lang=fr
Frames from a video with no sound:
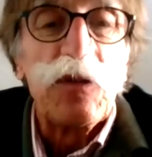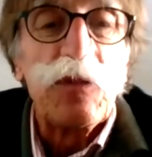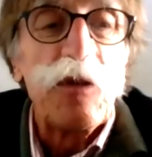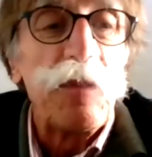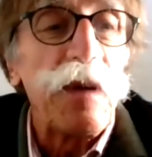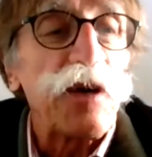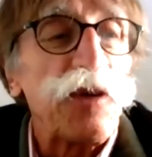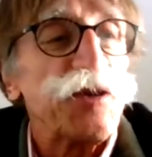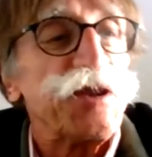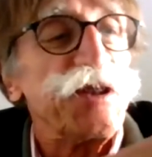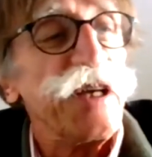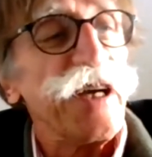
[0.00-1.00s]
qu'on ne peut pas
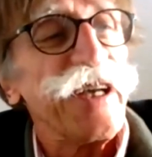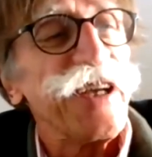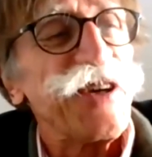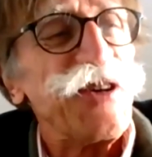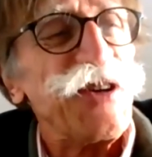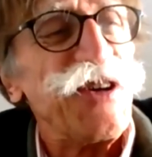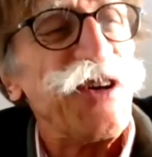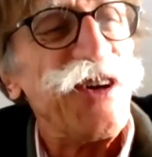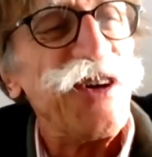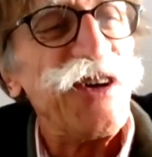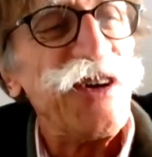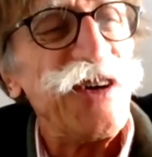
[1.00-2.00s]
considérer que
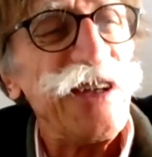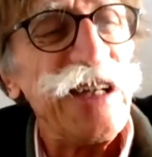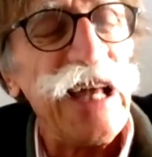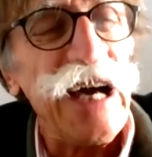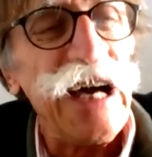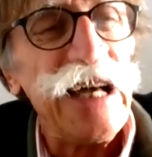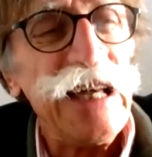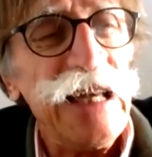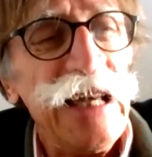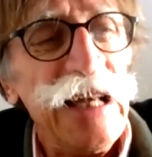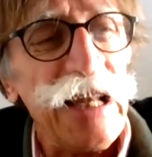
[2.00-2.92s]
la,